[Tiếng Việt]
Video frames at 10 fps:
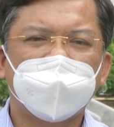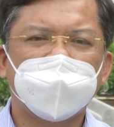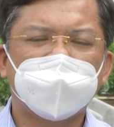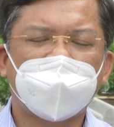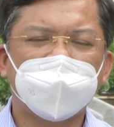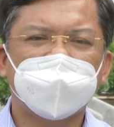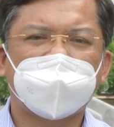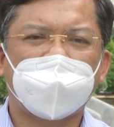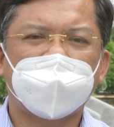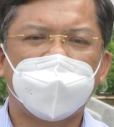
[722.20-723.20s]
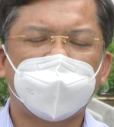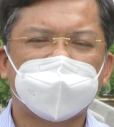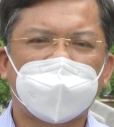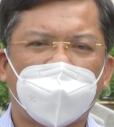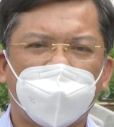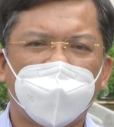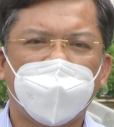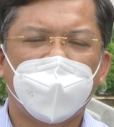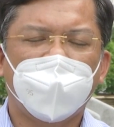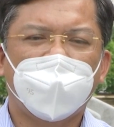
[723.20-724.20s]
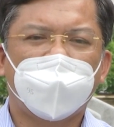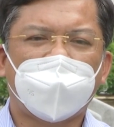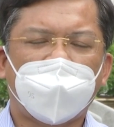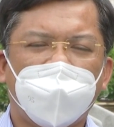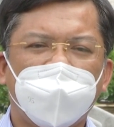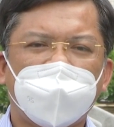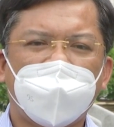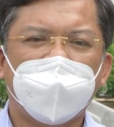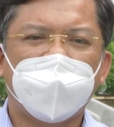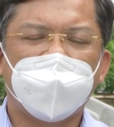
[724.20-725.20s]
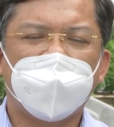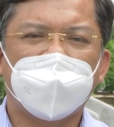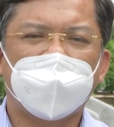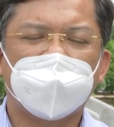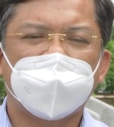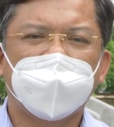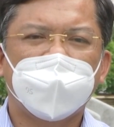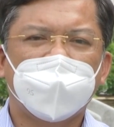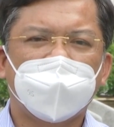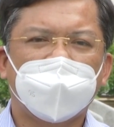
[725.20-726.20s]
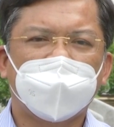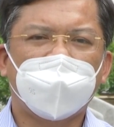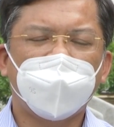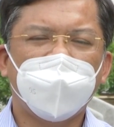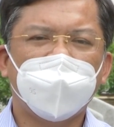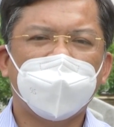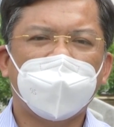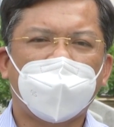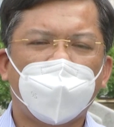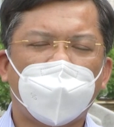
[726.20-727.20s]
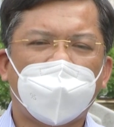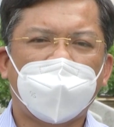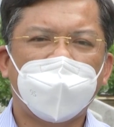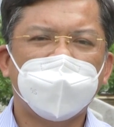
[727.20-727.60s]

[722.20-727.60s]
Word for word: sẽ gây ảnh hưởng cho bản thân, gia đình, xã hội, rồi sau đó nó sẽ gây cái mất an ninh trật tự ở địa phương.